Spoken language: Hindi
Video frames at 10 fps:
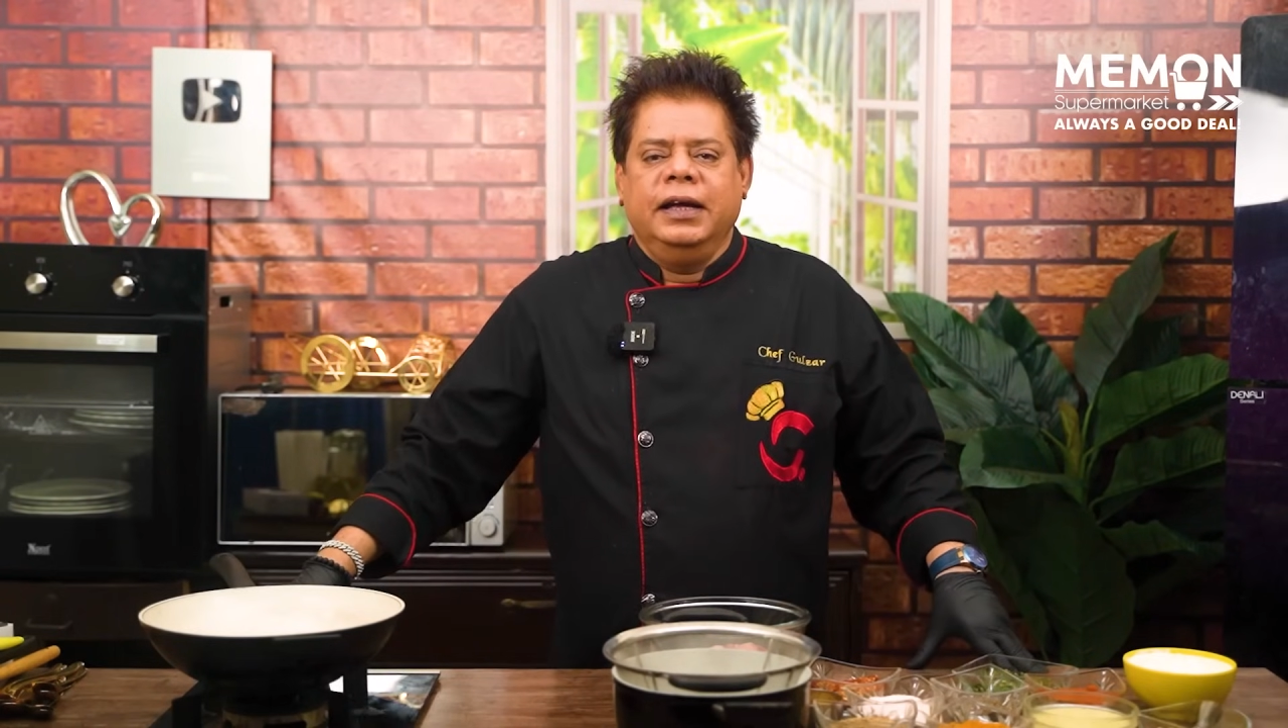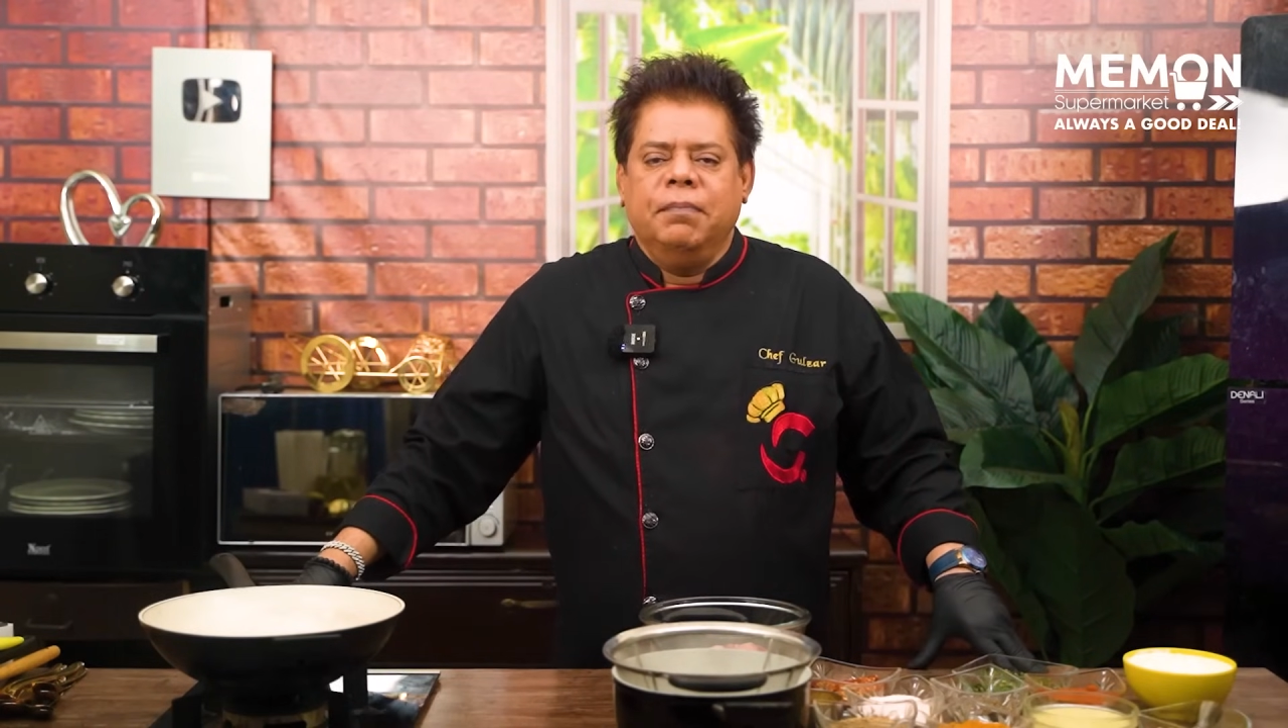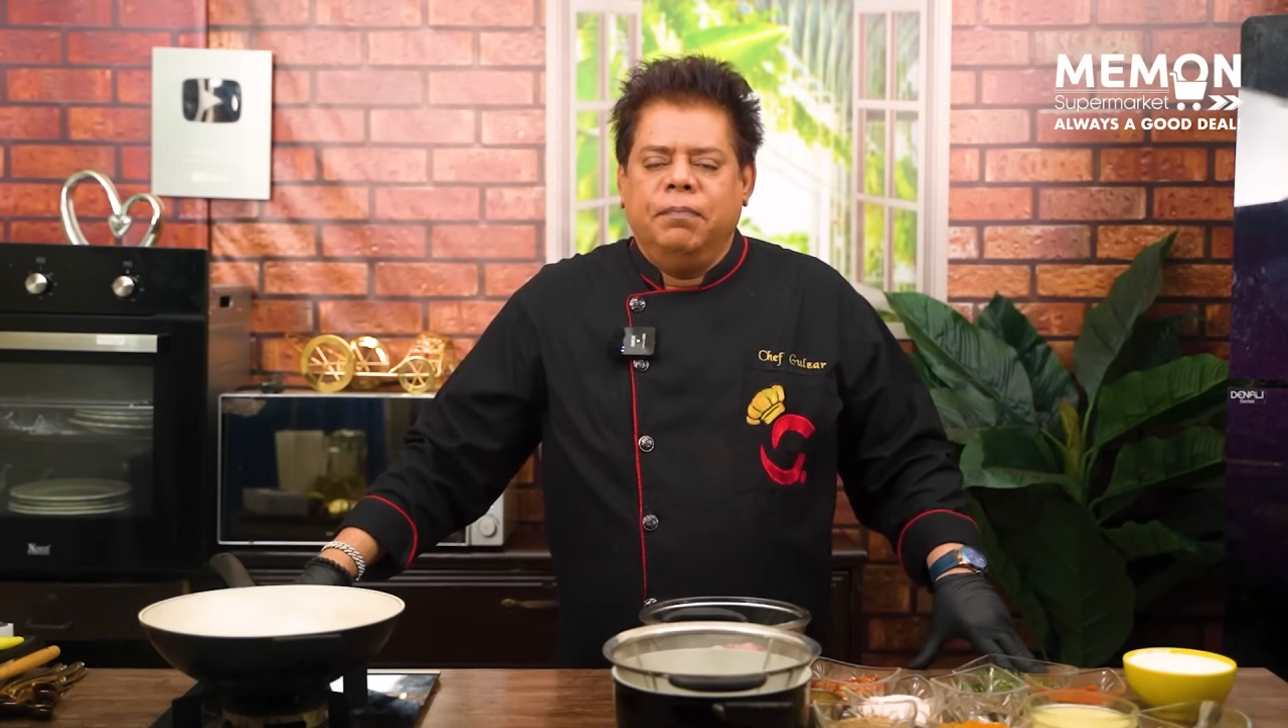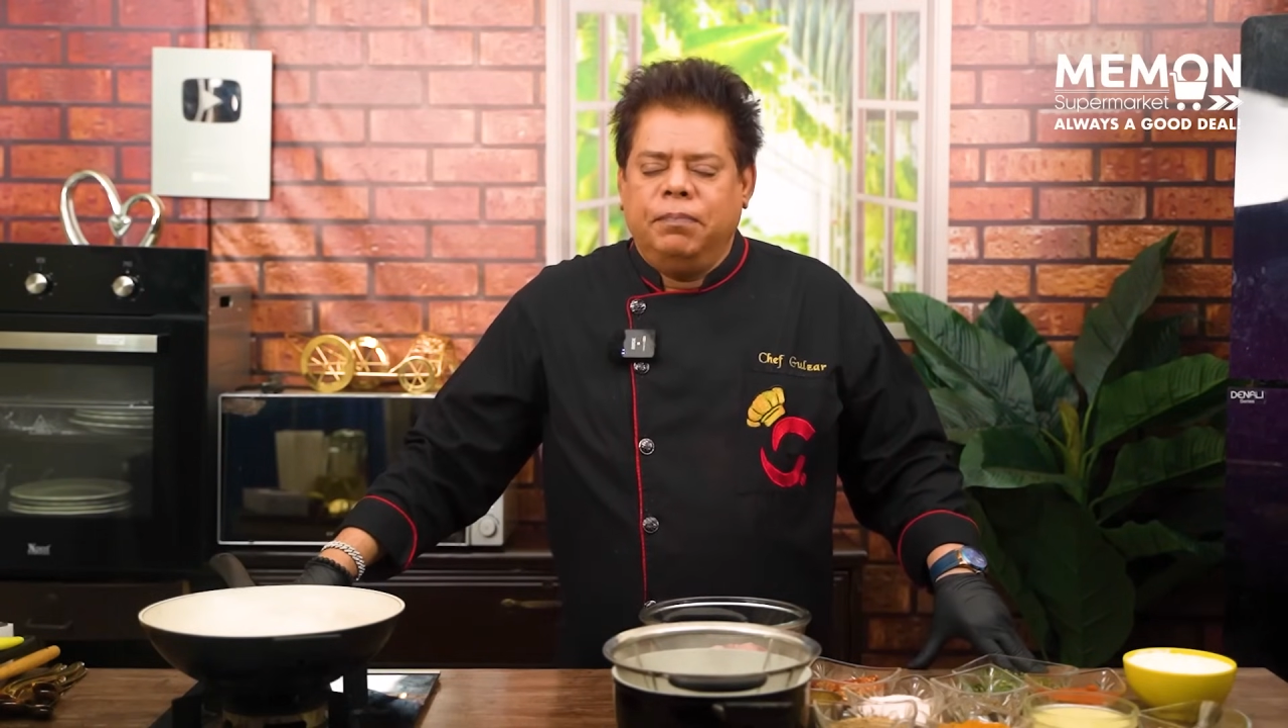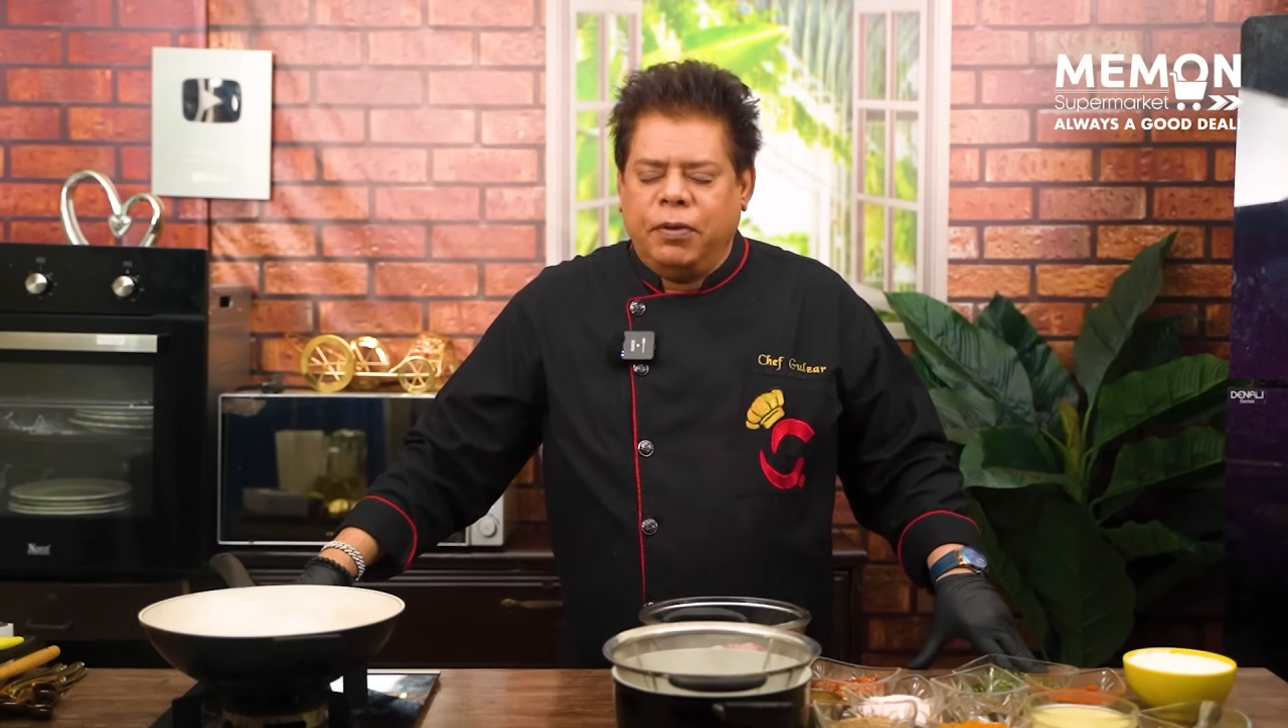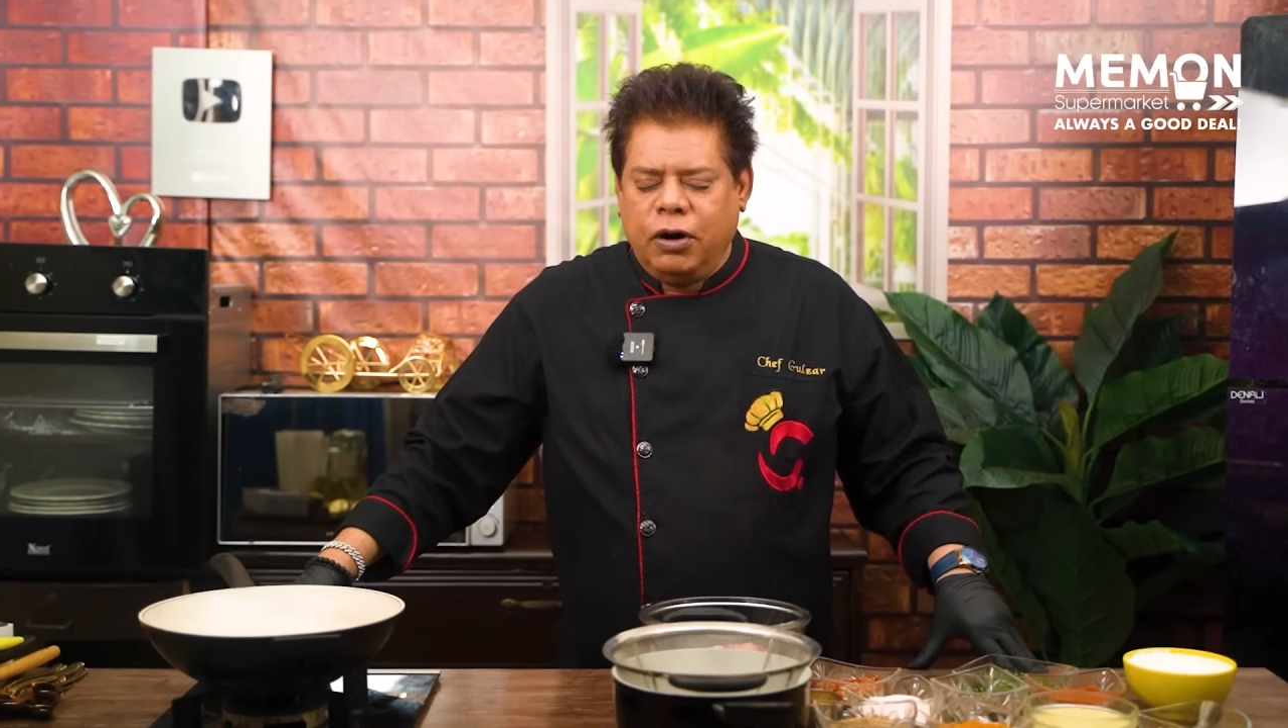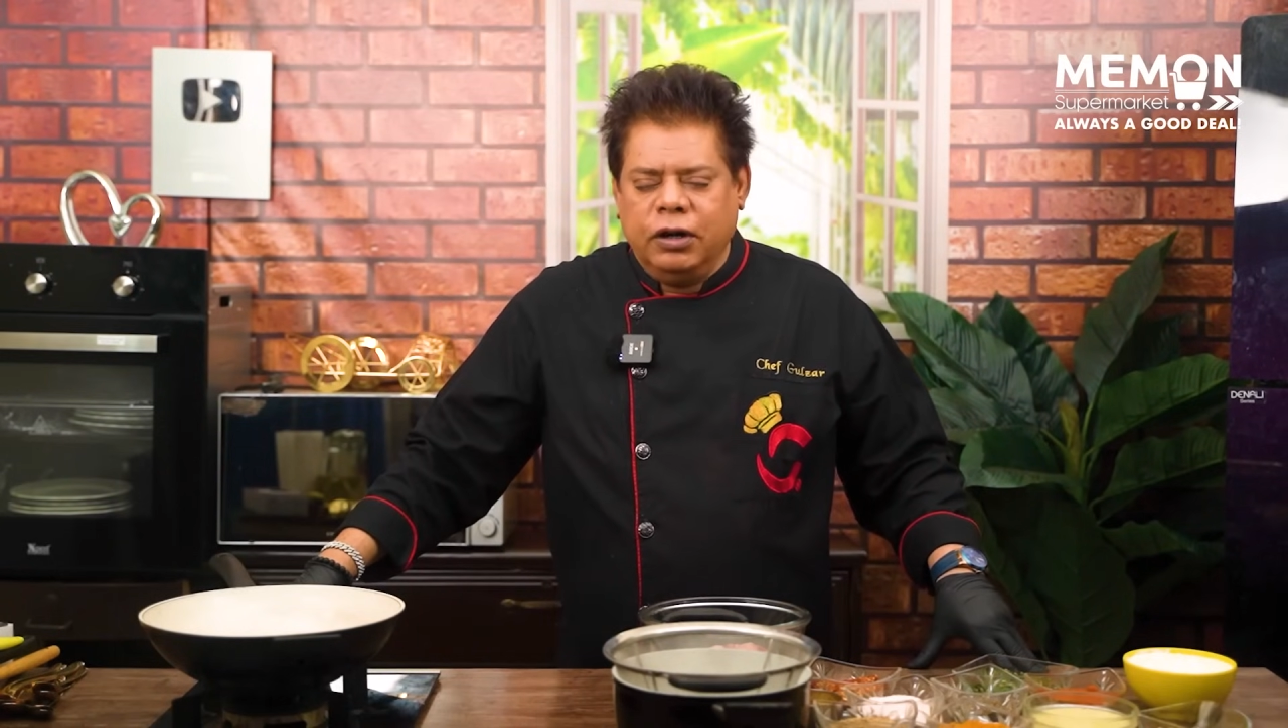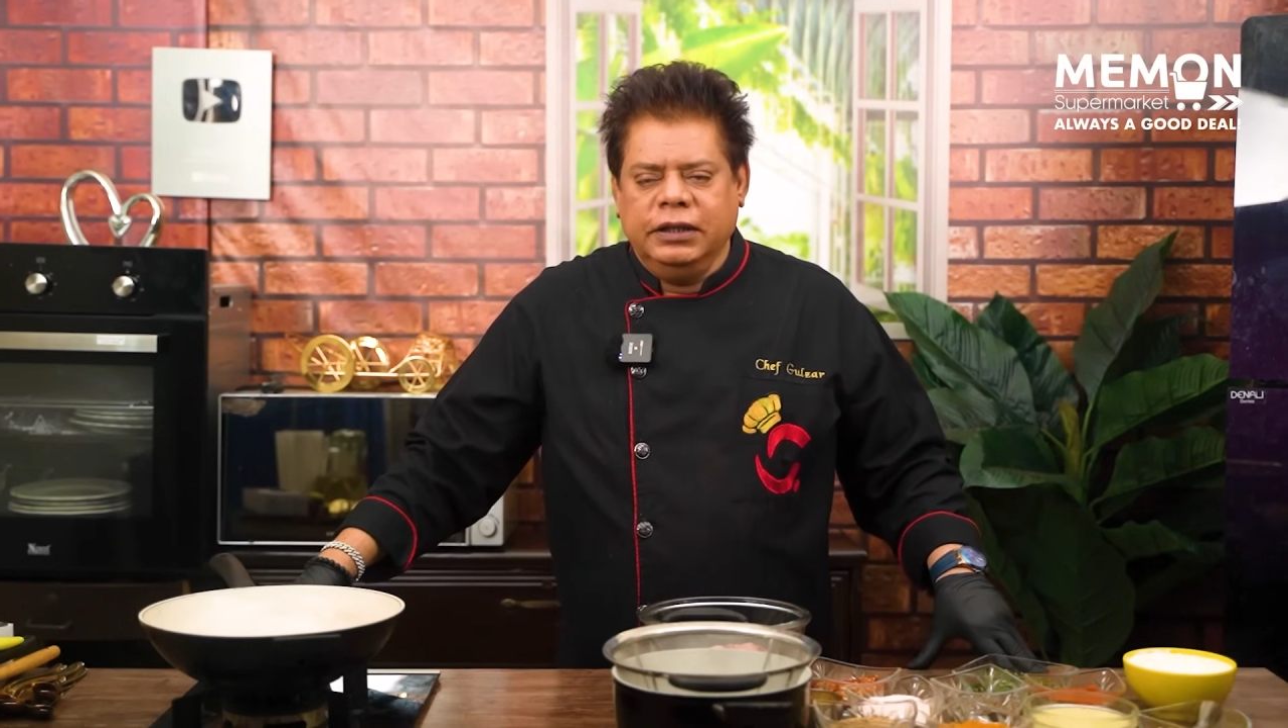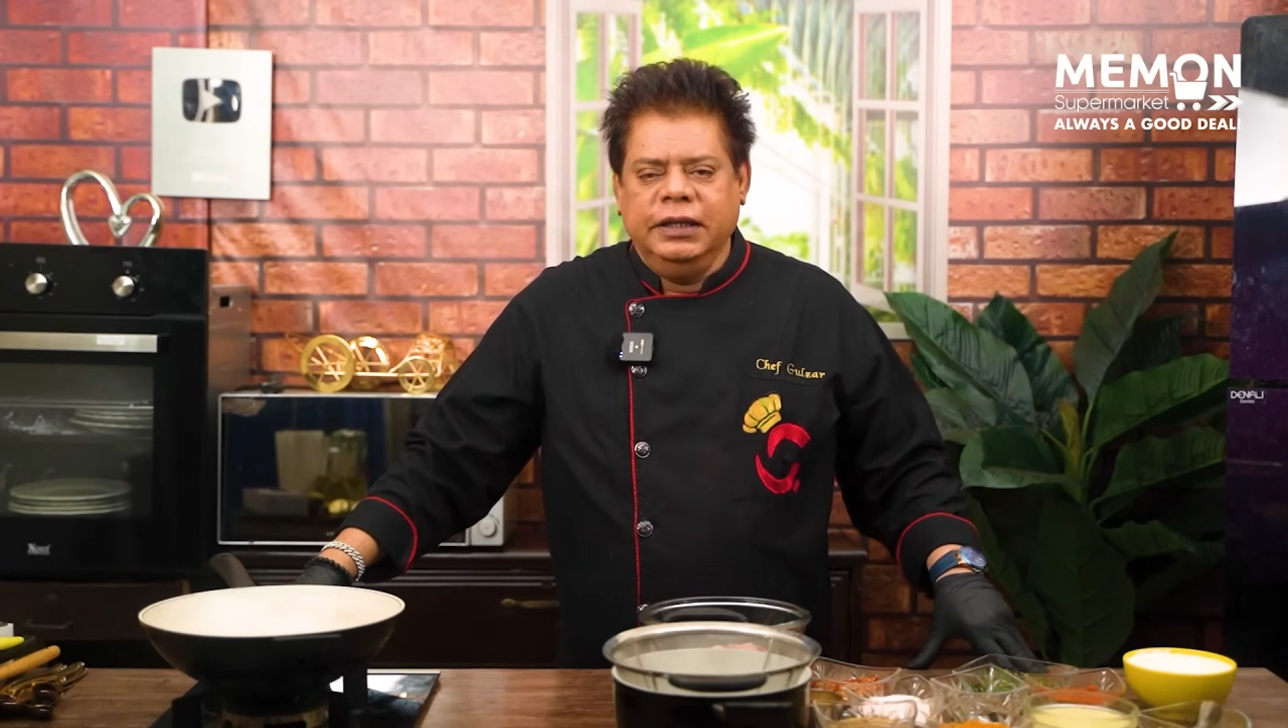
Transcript: कि बहुत